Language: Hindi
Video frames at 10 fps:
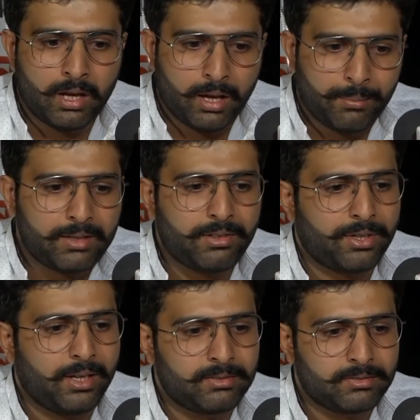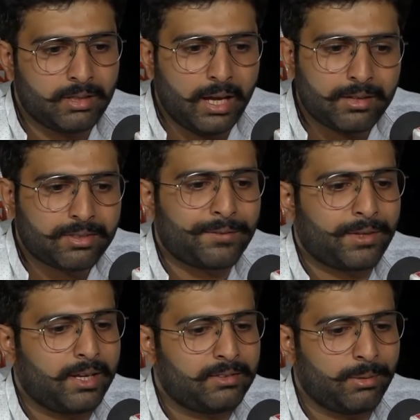हमारा शहर ऐसा
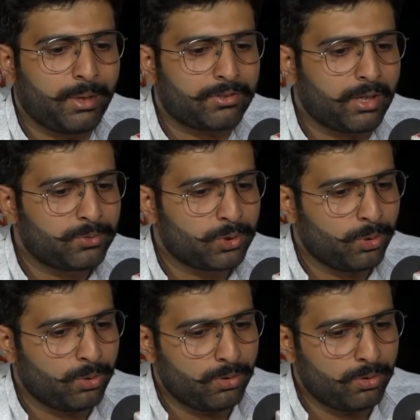शहर है भाई साहब जो